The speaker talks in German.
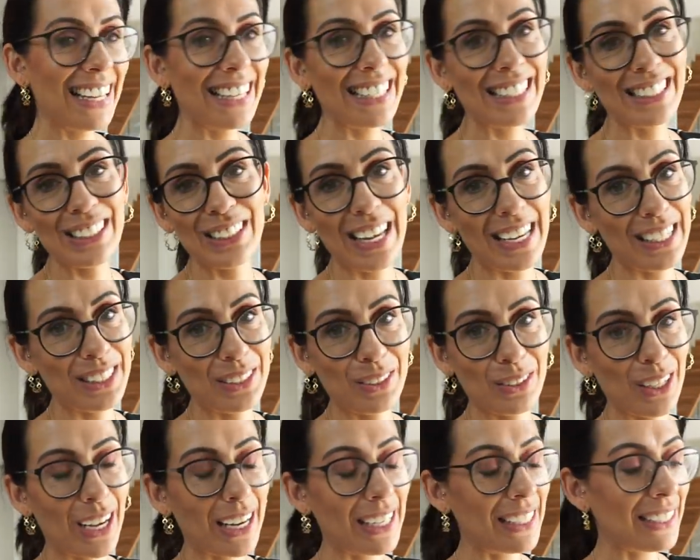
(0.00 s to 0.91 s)
Ist echt
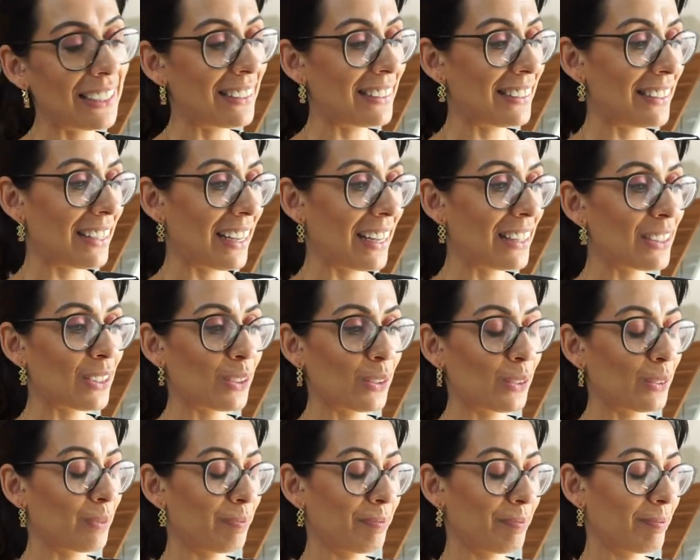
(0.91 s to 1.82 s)
total easy.
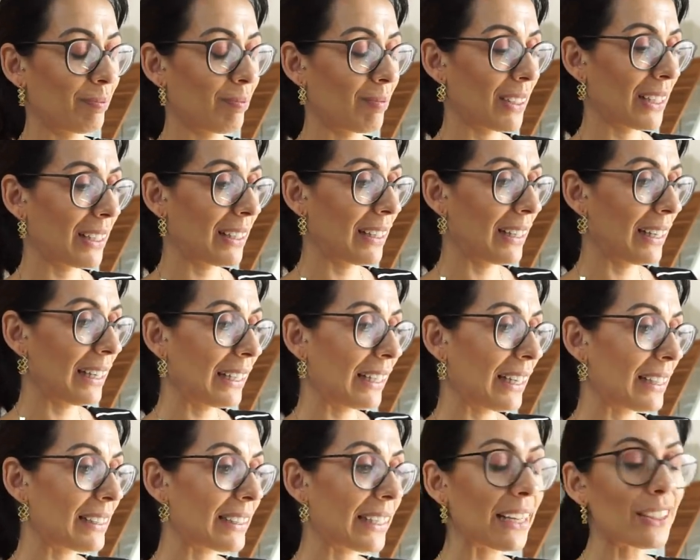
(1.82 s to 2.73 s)
Also
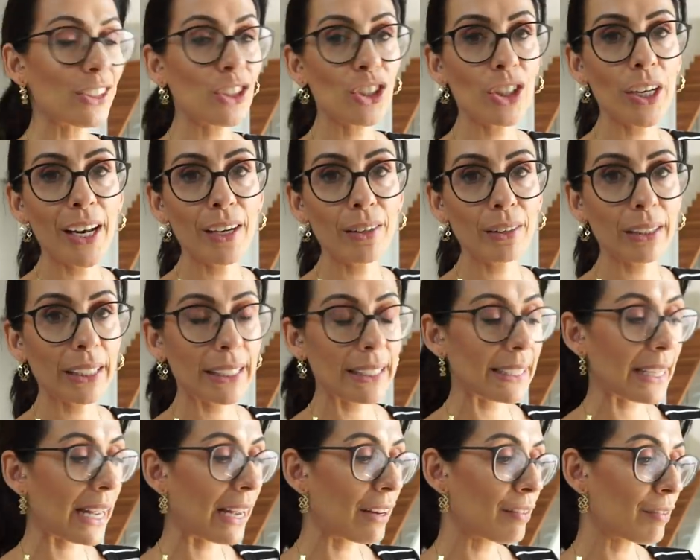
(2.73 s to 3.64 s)
geht ganz schnell und
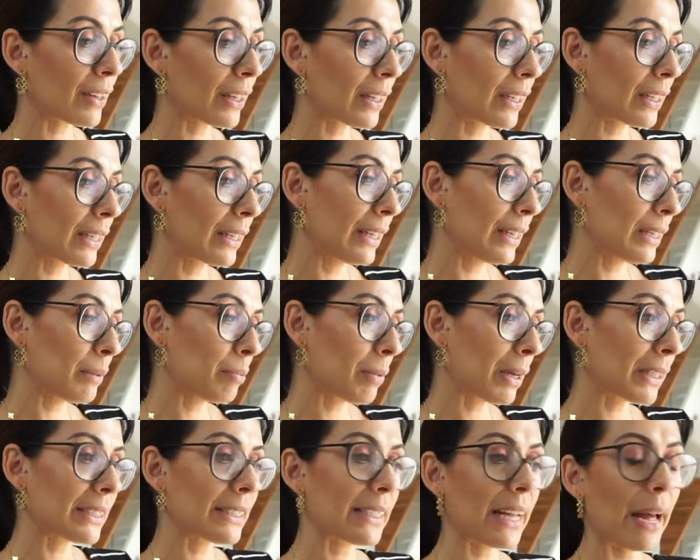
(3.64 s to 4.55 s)
ganz einfach. Ich
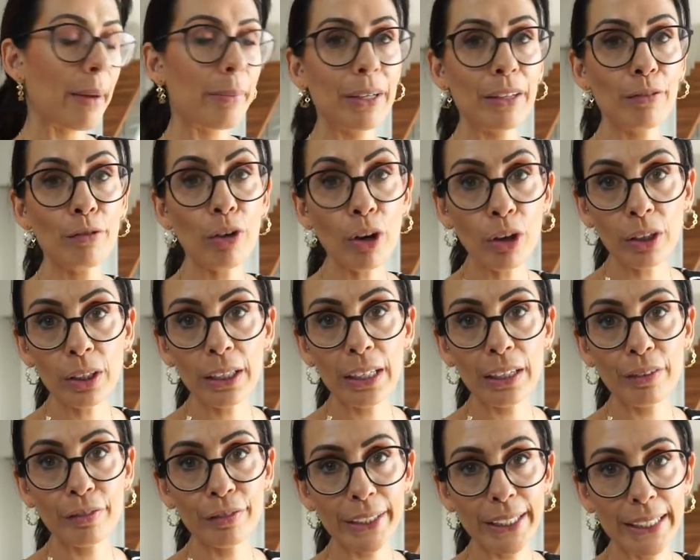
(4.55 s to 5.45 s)
mache das einmal die Woche,
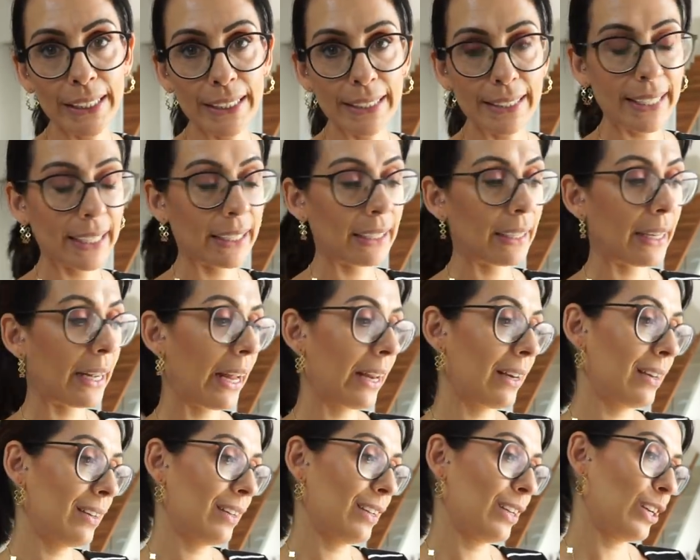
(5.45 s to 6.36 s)
dann friere ich die Sachen
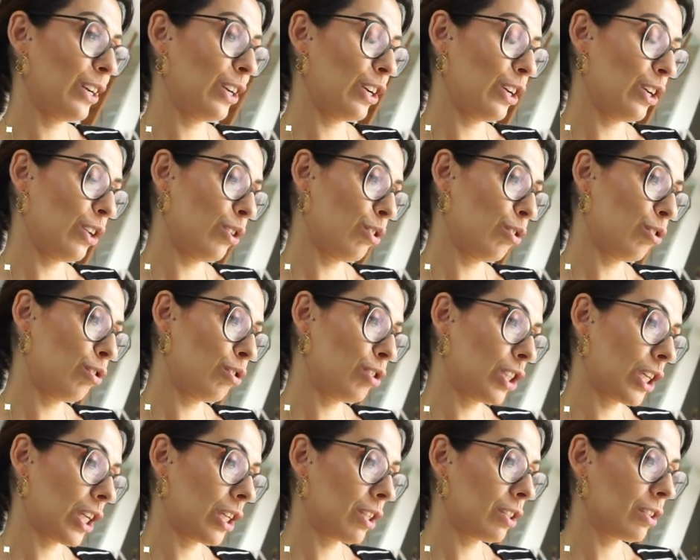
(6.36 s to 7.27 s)
ein
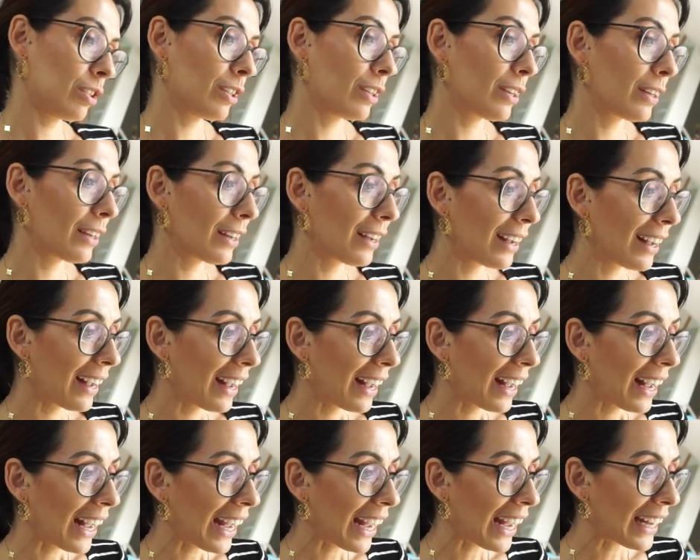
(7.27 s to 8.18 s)
und dann
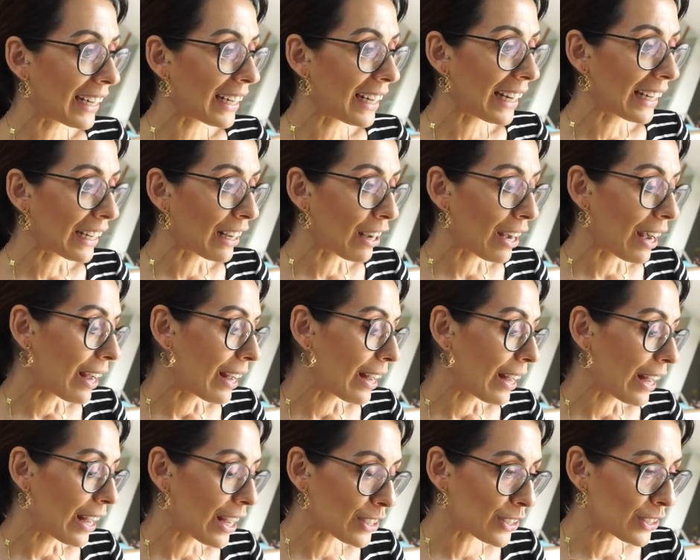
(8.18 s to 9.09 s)
hat lecker
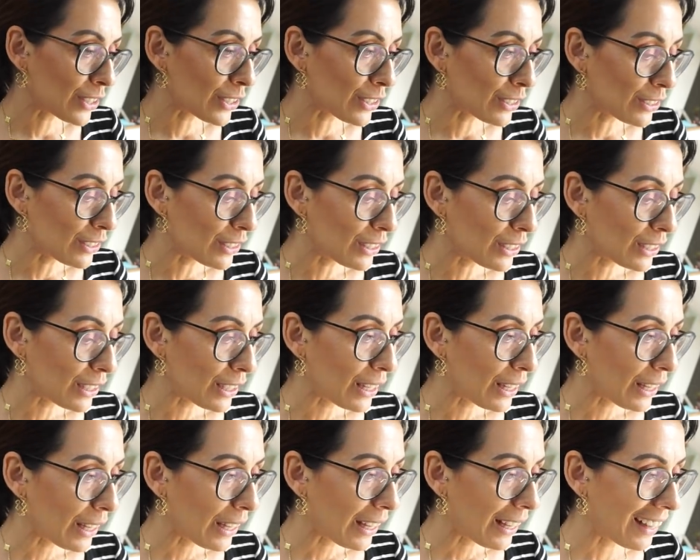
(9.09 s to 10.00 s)
Essen.
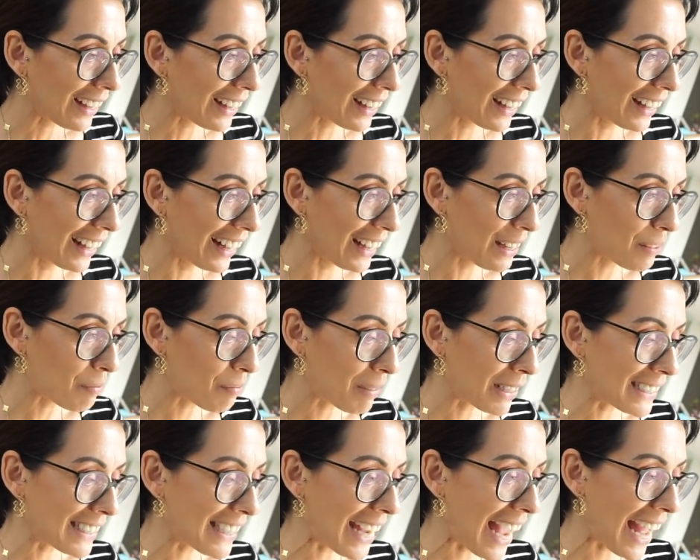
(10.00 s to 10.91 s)

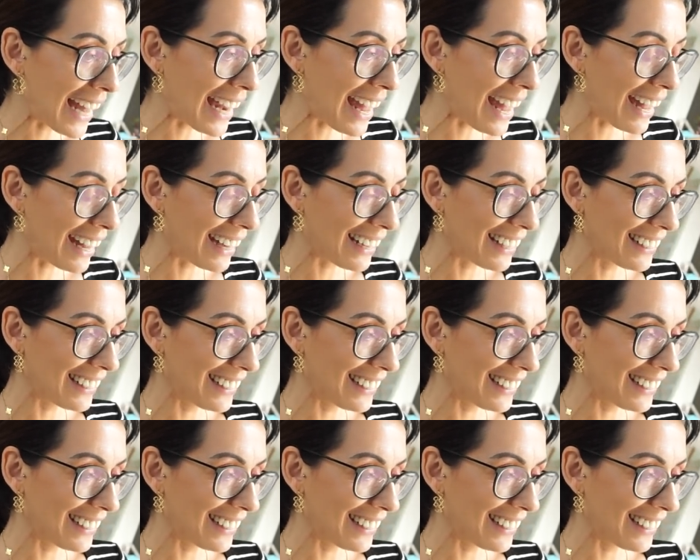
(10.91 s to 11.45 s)
Mangiare!